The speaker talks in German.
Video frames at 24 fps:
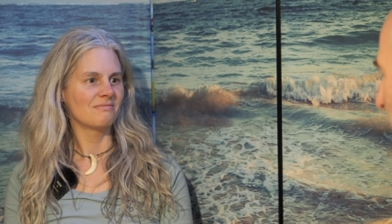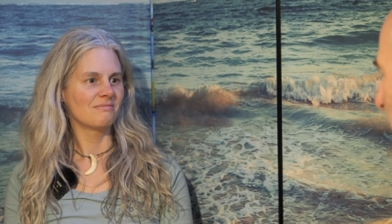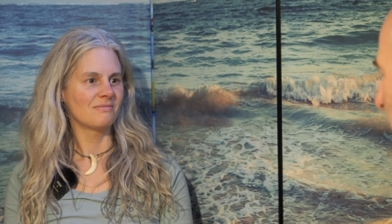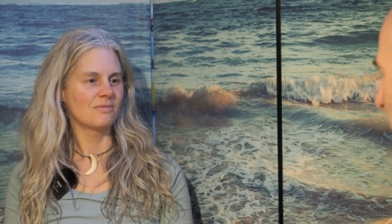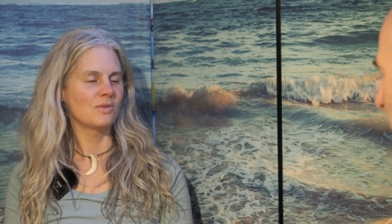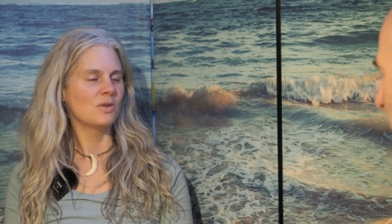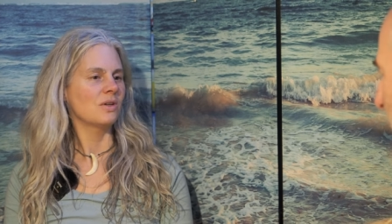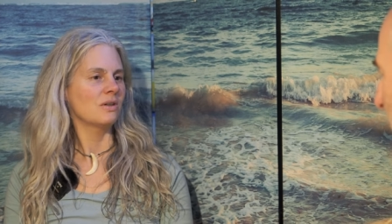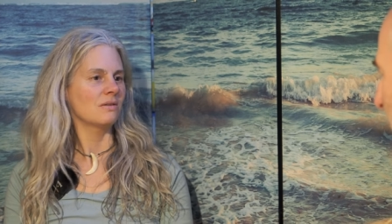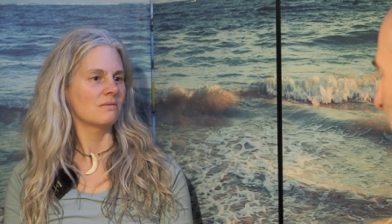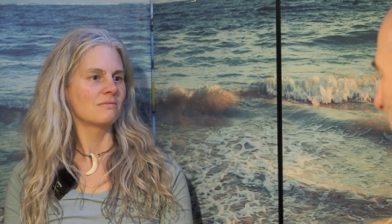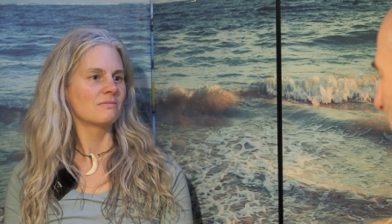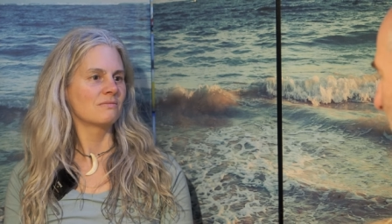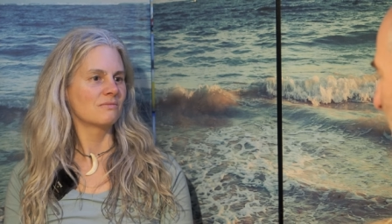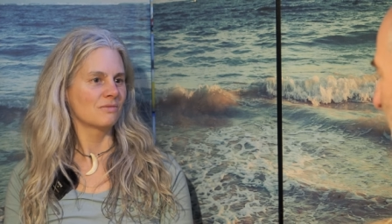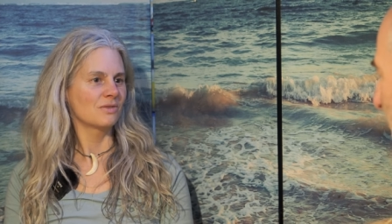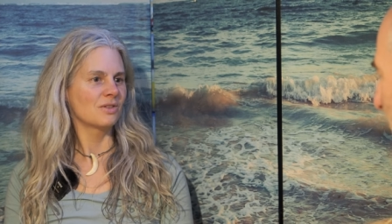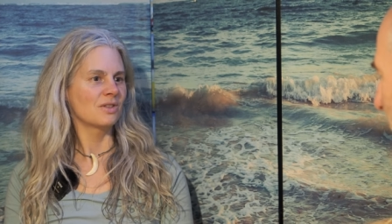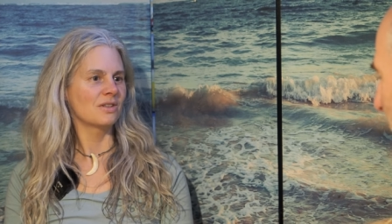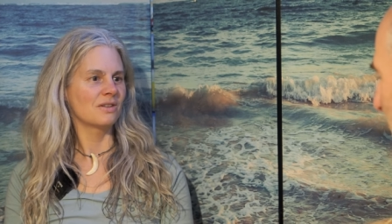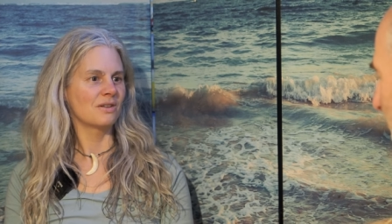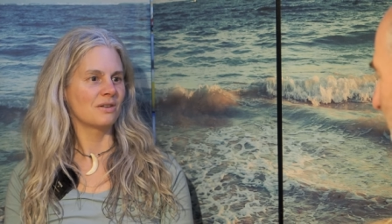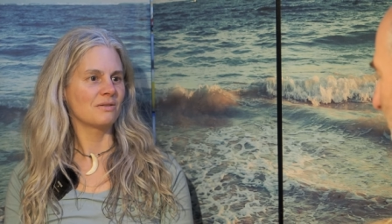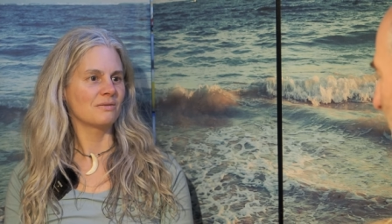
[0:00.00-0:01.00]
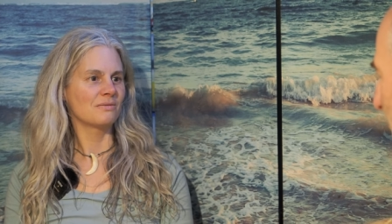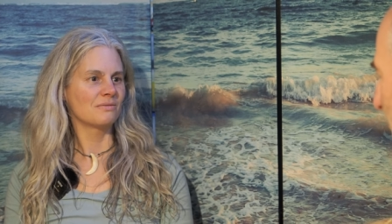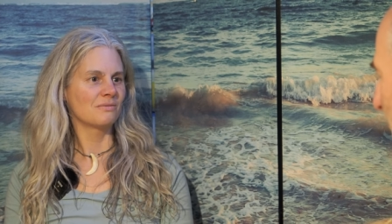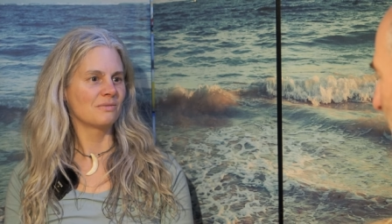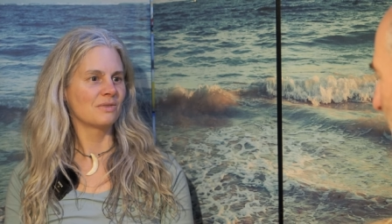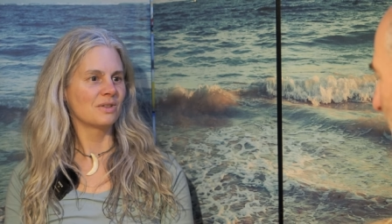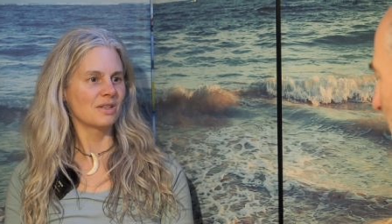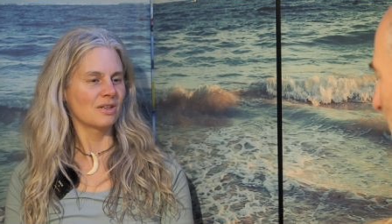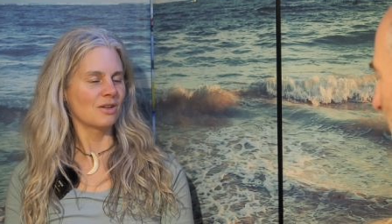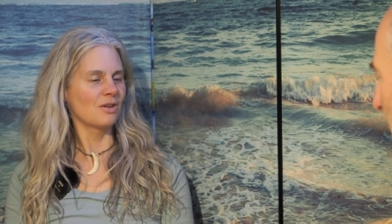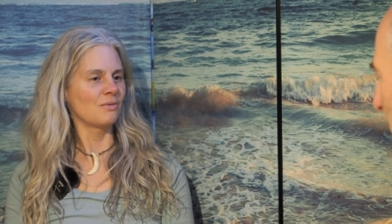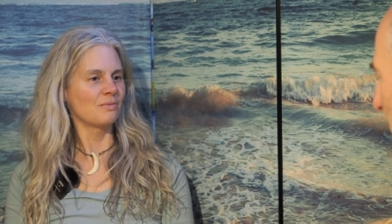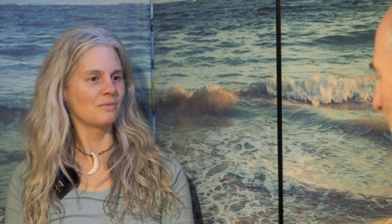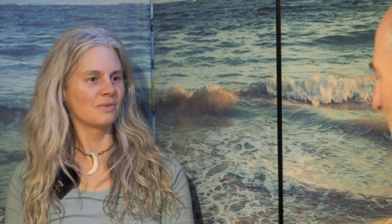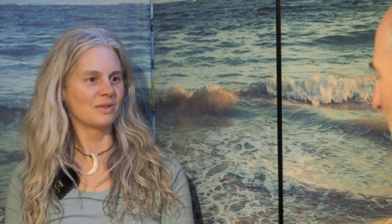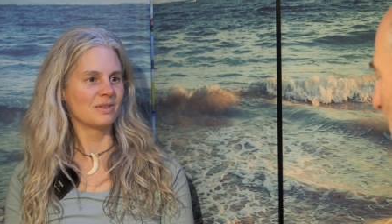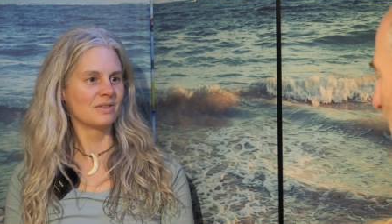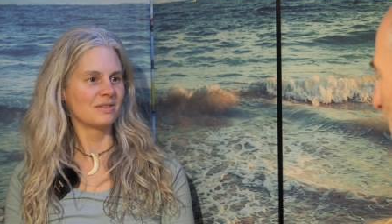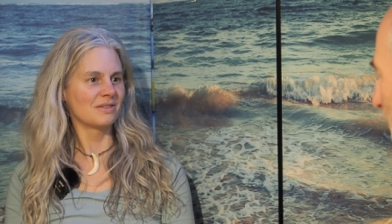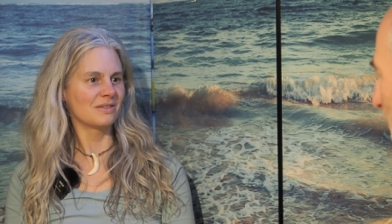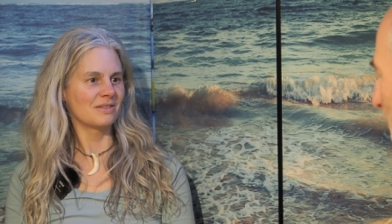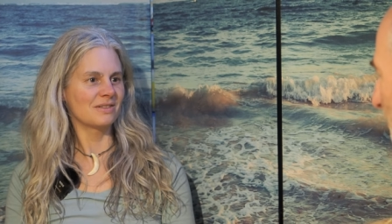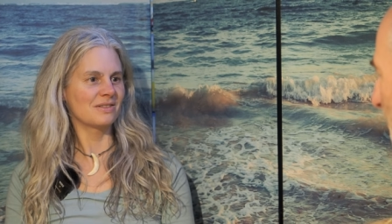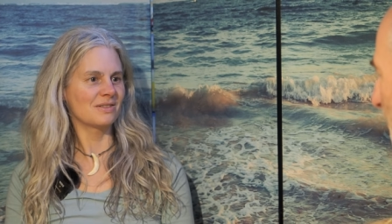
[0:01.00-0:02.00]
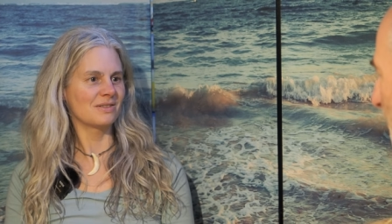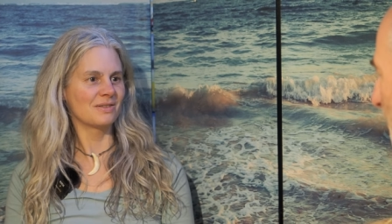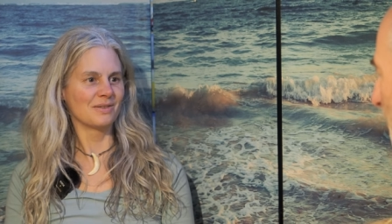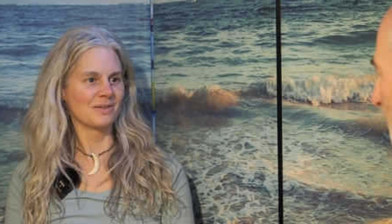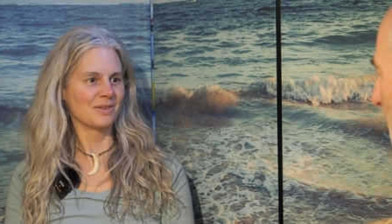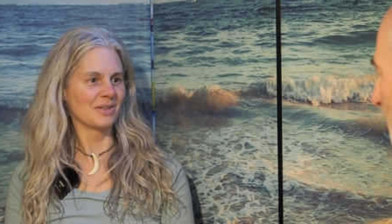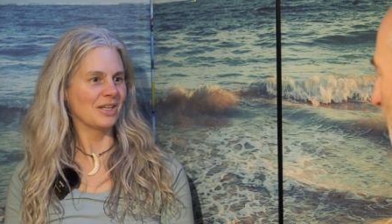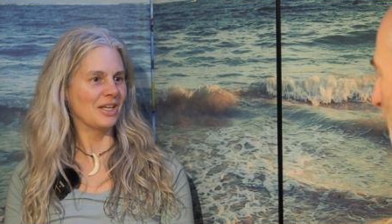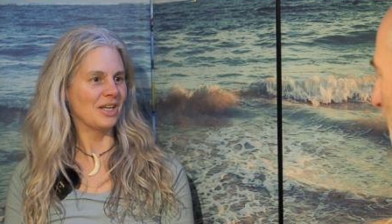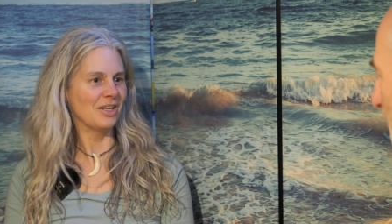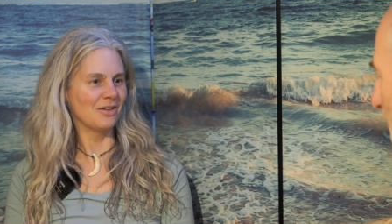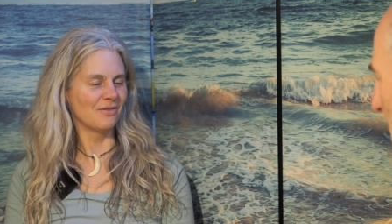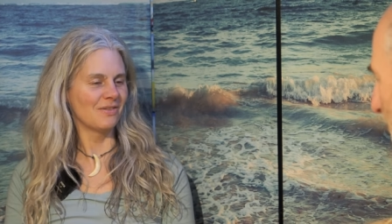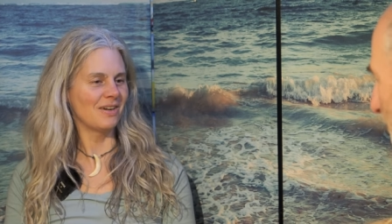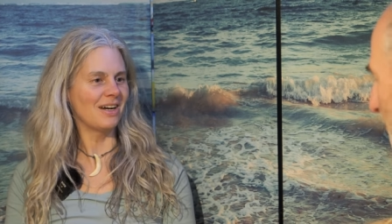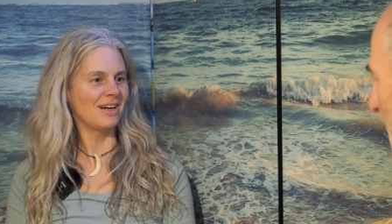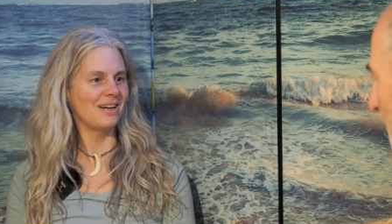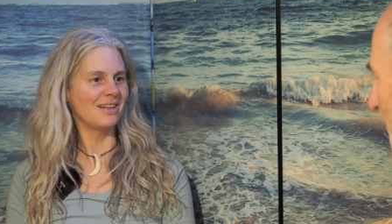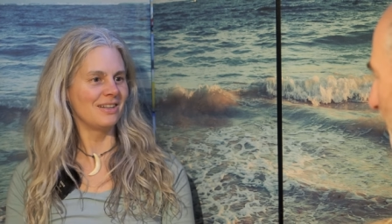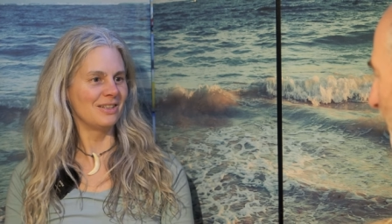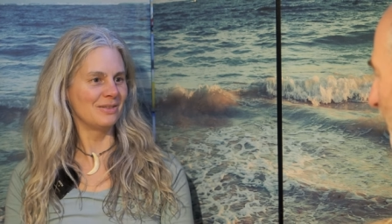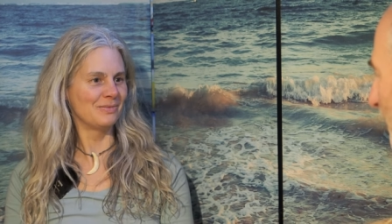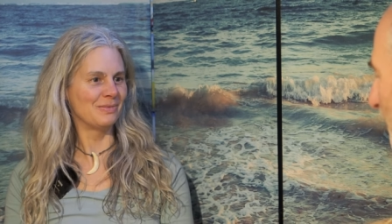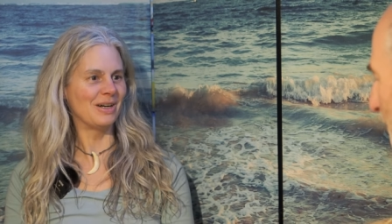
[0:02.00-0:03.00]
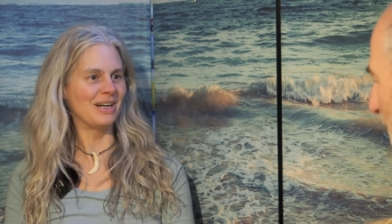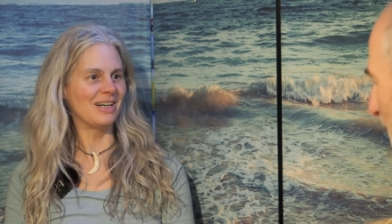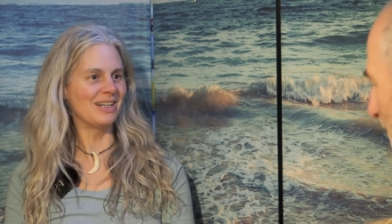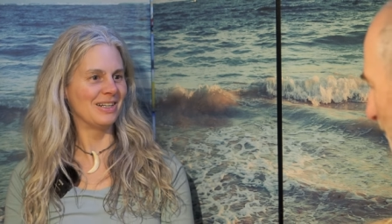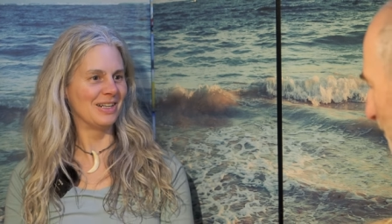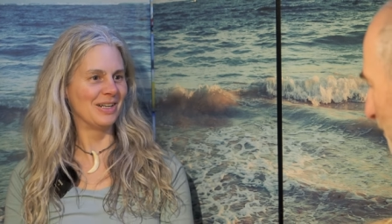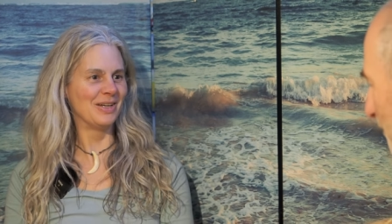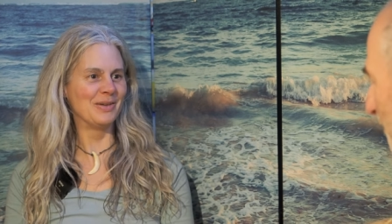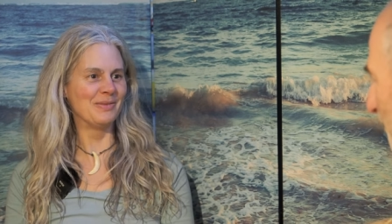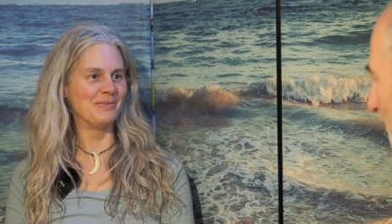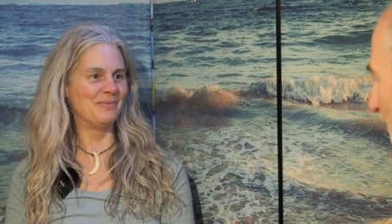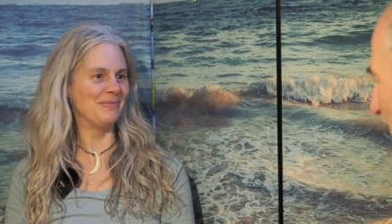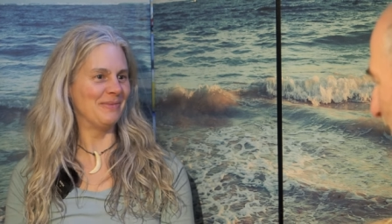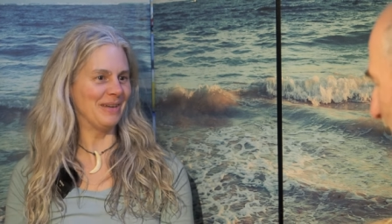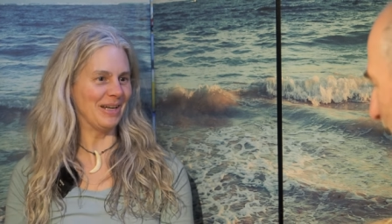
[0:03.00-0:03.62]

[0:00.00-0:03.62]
Ja, genau. Ich glaube, das kennen wir alle mal, mhm.